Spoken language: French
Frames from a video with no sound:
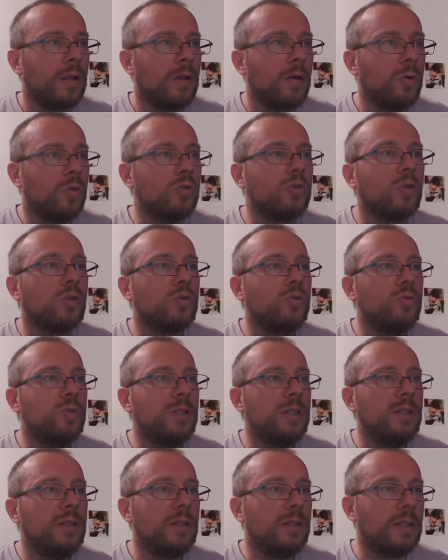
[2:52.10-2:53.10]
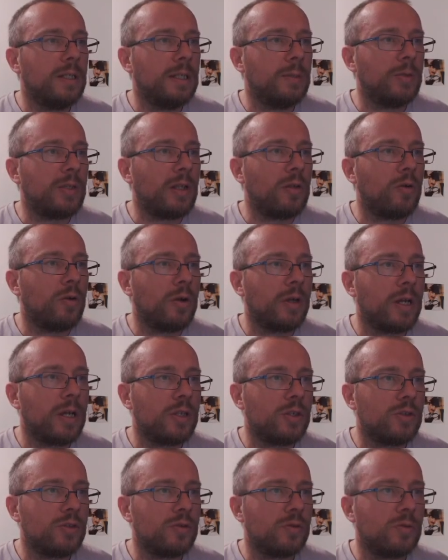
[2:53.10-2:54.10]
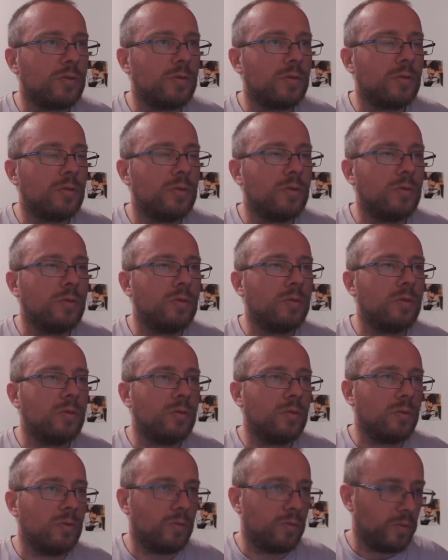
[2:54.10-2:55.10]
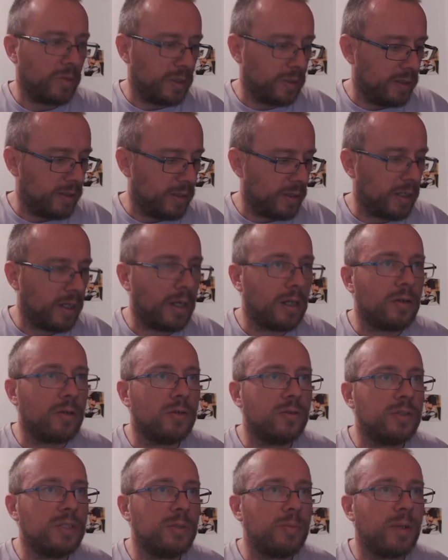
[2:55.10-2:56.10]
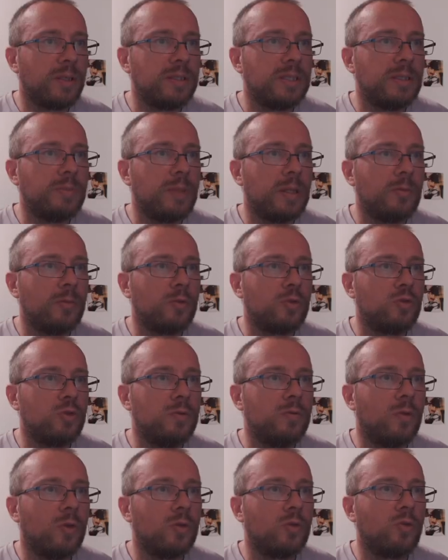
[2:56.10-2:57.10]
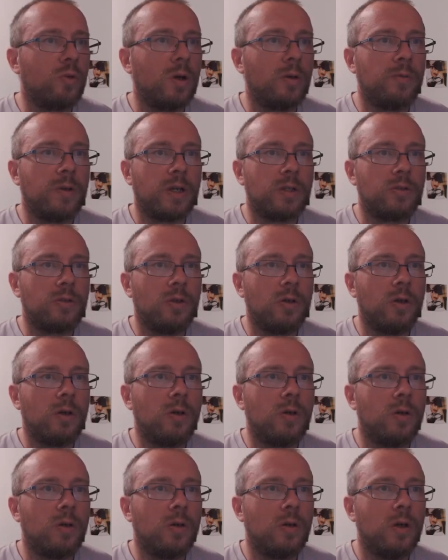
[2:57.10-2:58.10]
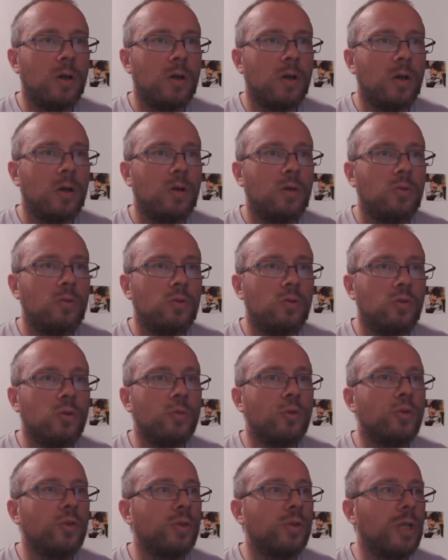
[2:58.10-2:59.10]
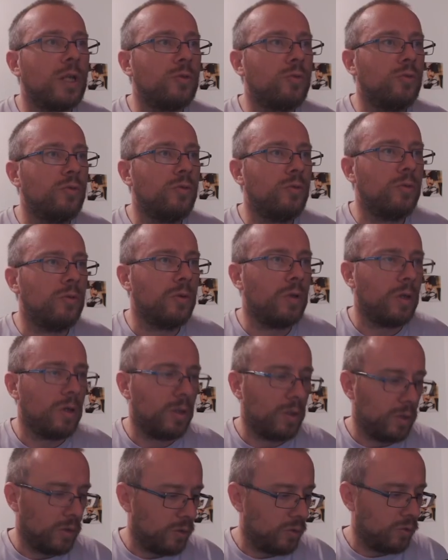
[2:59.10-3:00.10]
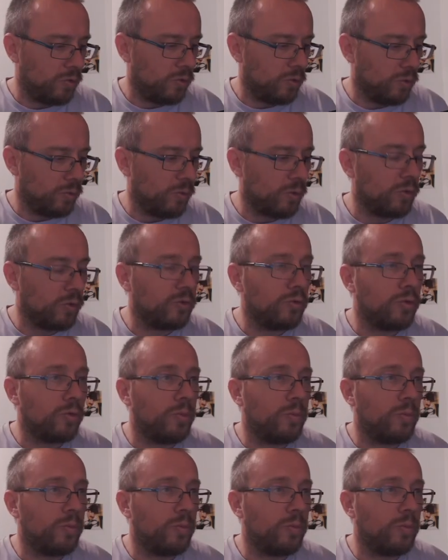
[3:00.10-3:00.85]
Aujourd'hui, les modèles de langage ont été agrandis principalement suivant trois facteurs le nombre de calculs, le nombre de